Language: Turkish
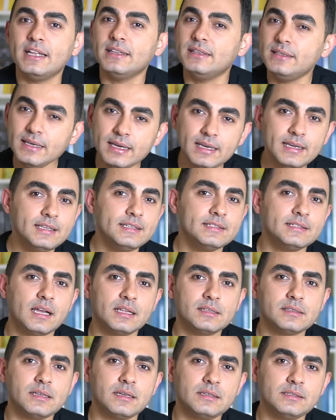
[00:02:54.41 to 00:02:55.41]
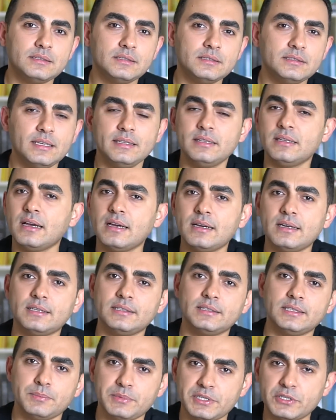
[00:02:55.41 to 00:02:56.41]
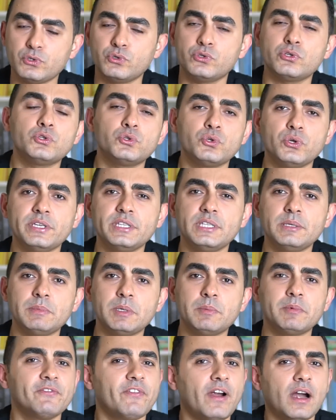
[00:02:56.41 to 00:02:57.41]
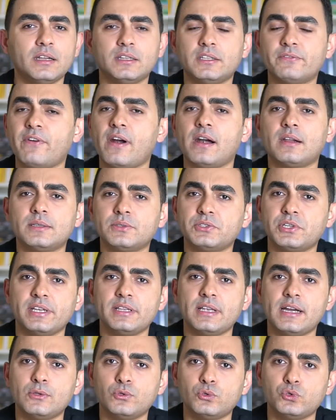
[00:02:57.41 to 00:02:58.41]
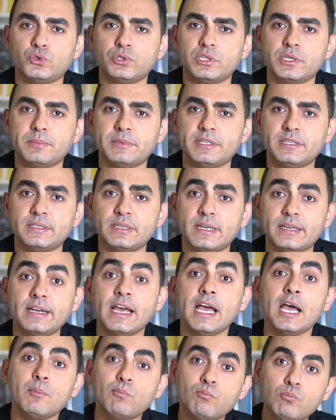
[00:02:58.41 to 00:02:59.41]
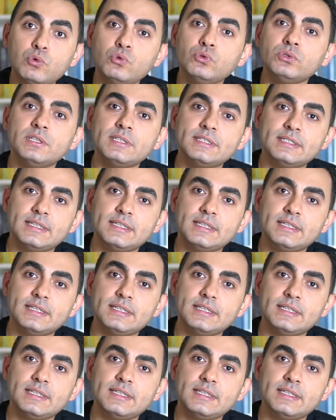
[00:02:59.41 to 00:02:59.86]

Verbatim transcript: Diğer insanlar senin hakkında biraz önce söylediğim gibi farklı farklı şeyler düşünebilirler. Burada